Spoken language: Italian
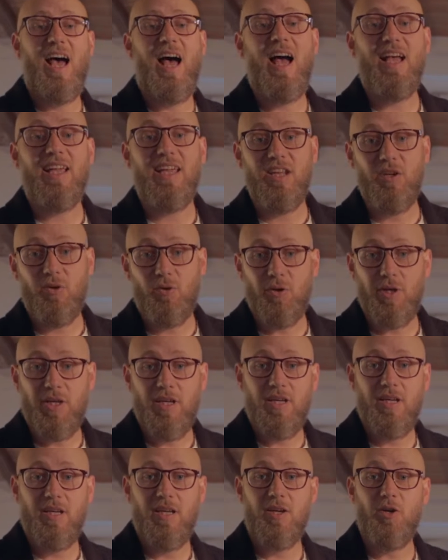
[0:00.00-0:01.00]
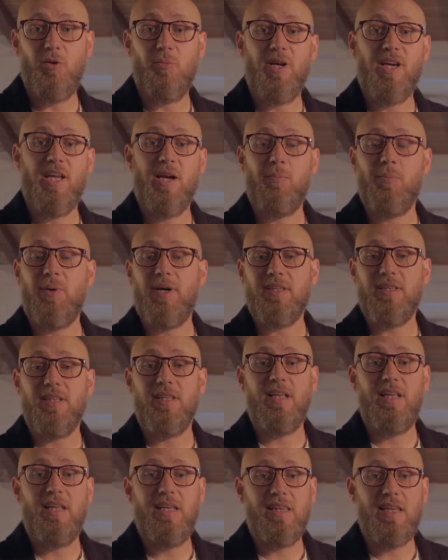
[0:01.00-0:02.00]
Anche noi, come gran
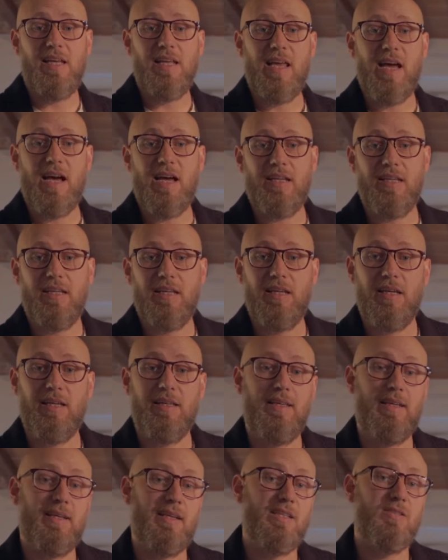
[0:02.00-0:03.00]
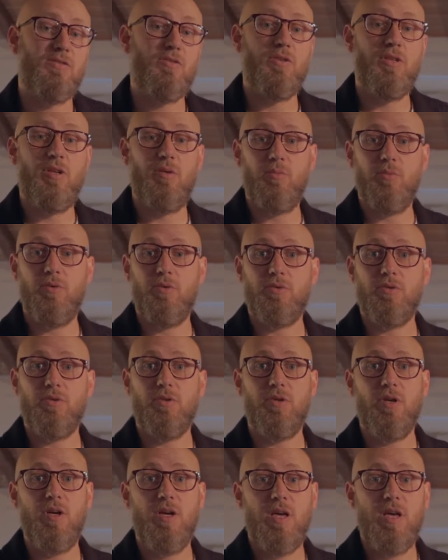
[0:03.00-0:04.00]
parte degli italiani e del resto del
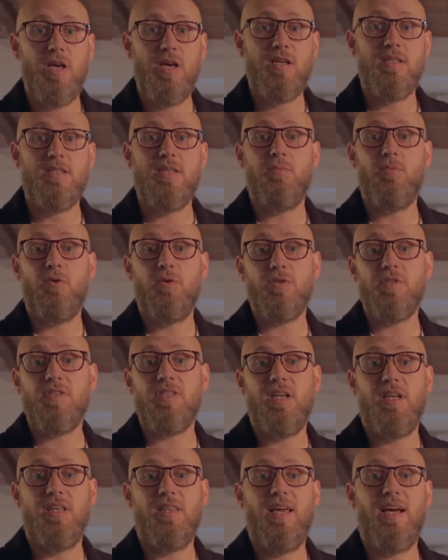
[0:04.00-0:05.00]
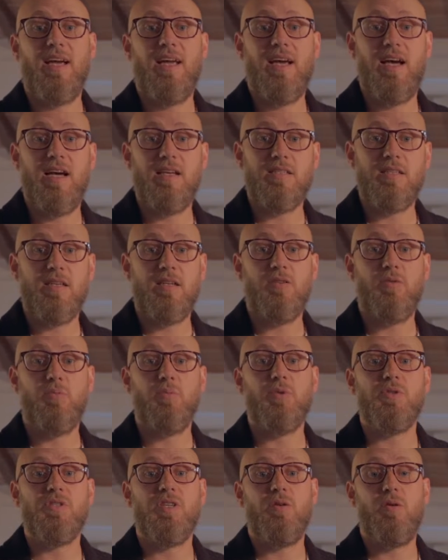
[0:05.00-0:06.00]
mondo, siamo costretti a casa, non
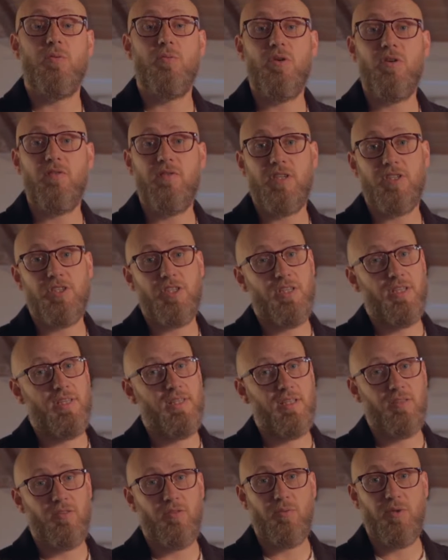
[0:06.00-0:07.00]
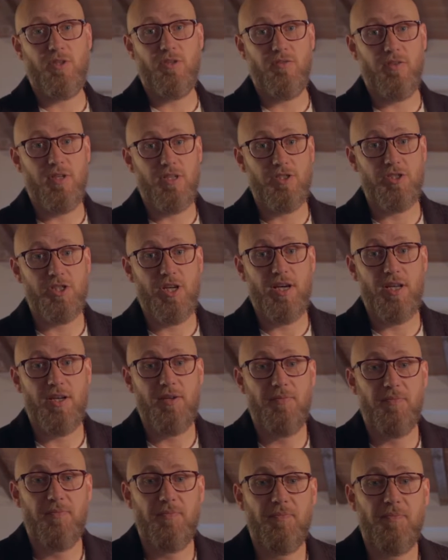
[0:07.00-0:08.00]
possiamo muoverci né tantomeno
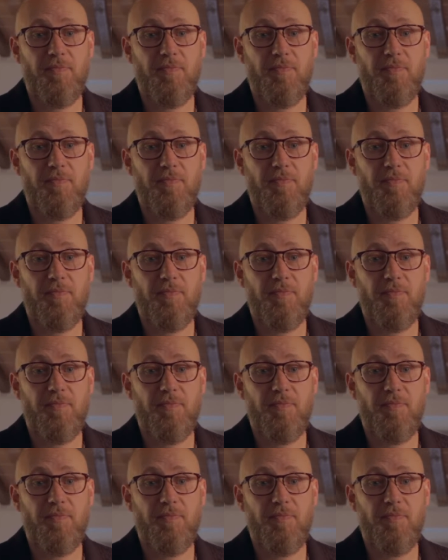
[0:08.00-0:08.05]
viaggiare.